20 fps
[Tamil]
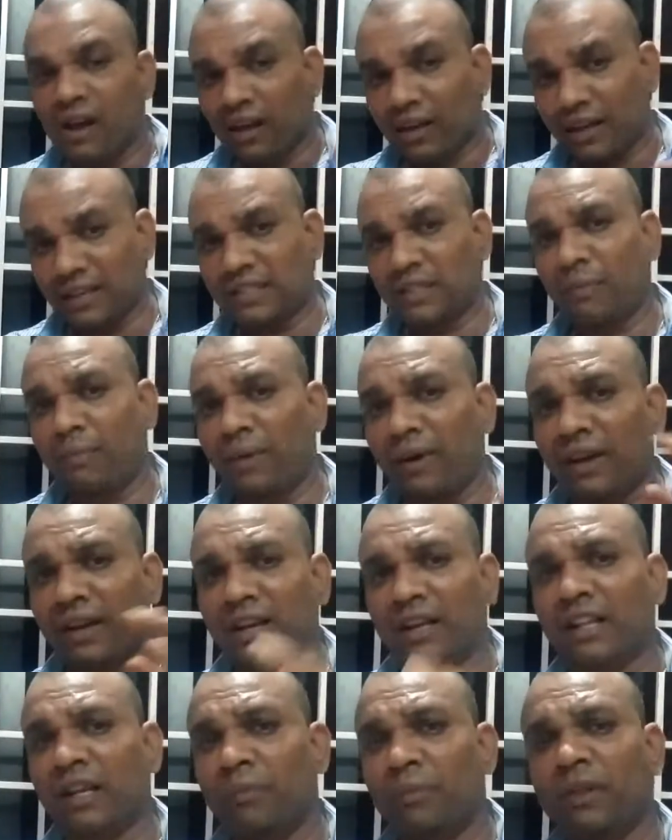கசப்பான
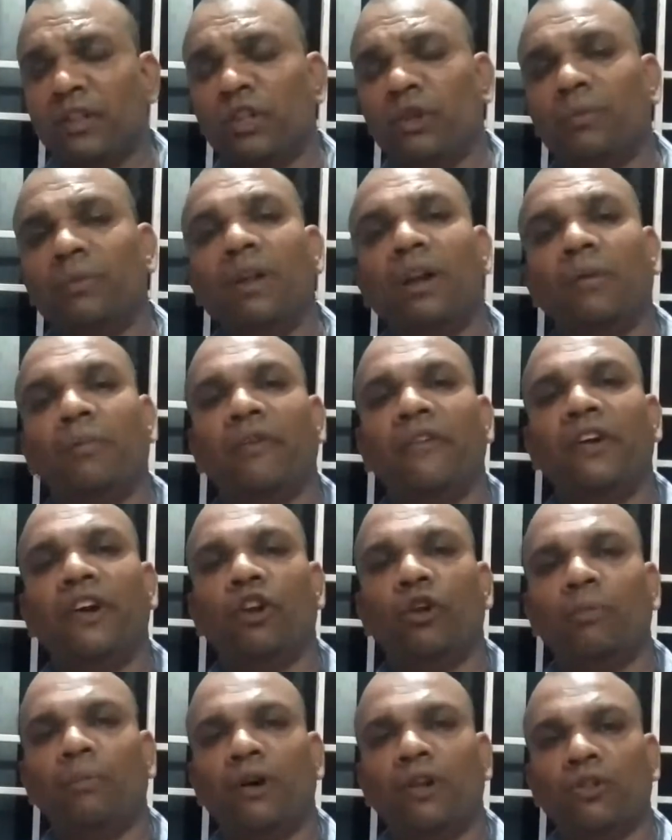கதை பற்றியும் தான் நம்ம
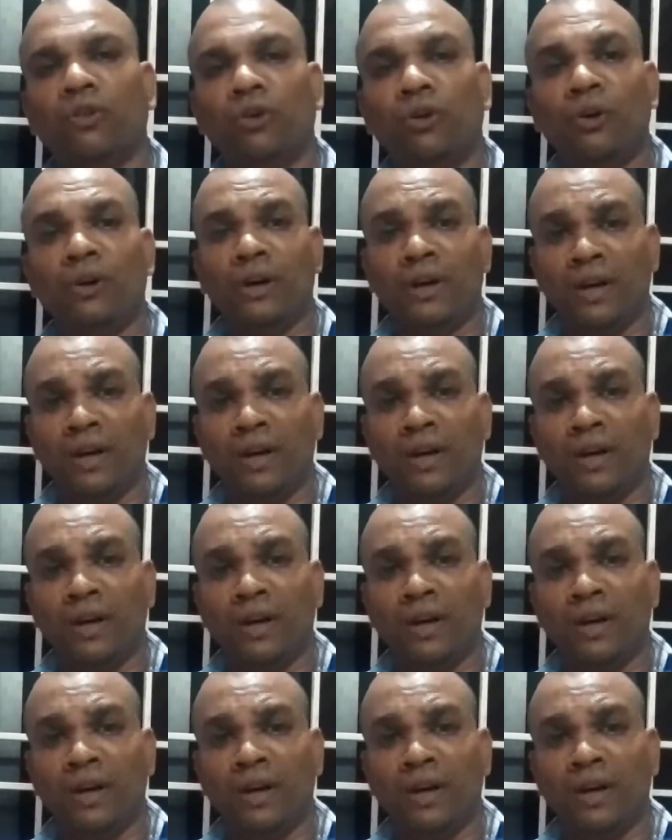வீடியோவில் பார்த்தோம்